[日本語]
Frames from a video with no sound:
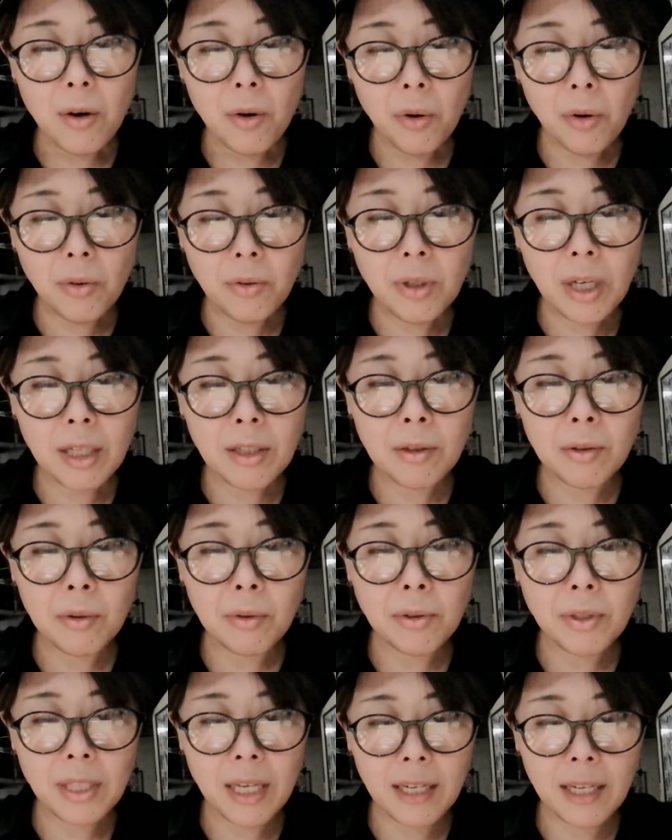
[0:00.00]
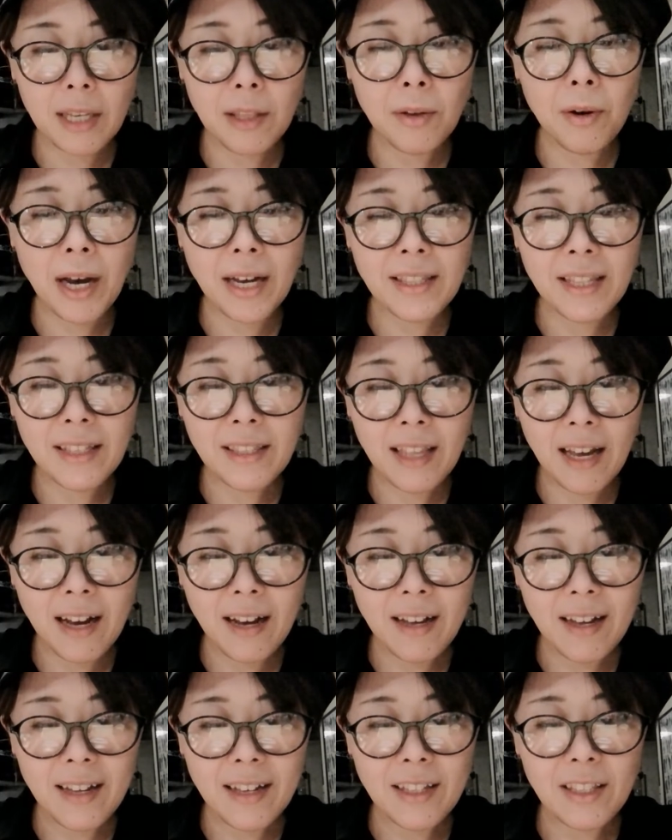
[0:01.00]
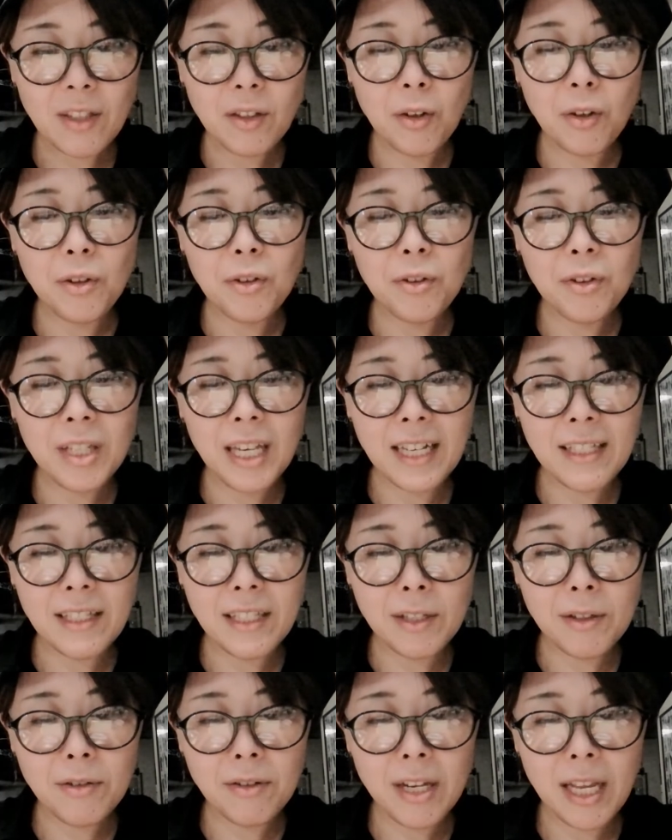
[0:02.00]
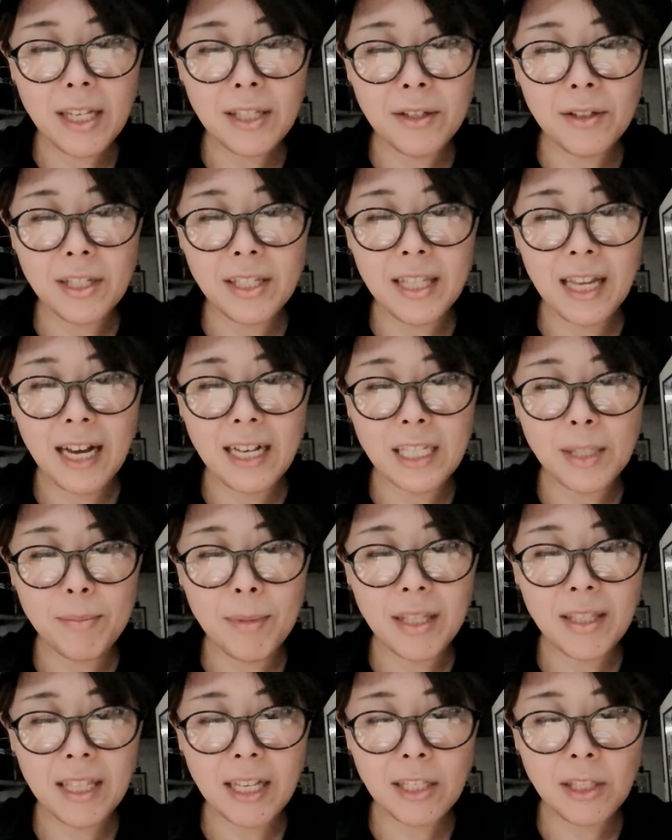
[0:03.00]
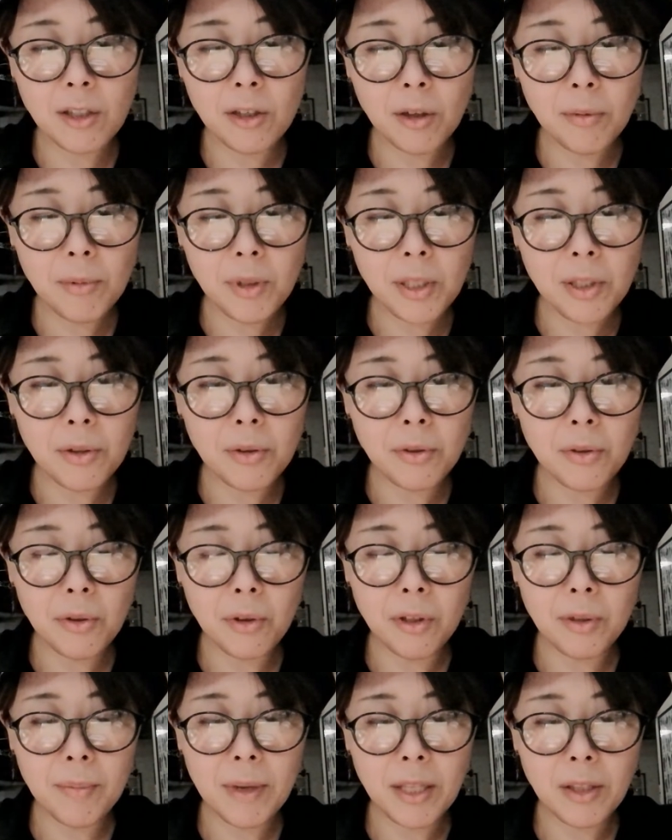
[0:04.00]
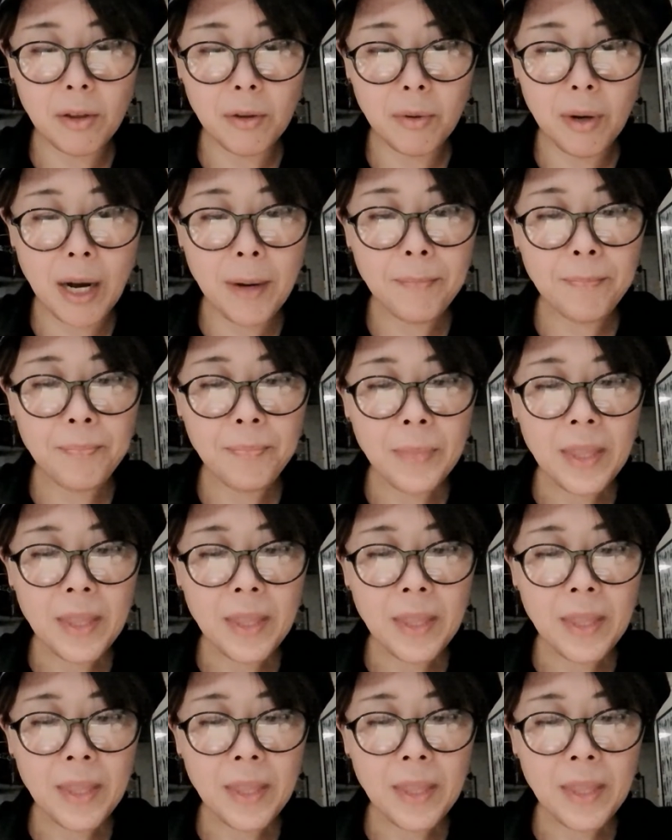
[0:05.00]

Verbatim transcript: 音楽と酒とあなたというキャッチフレーズにて始まったスロミジックというイベントは、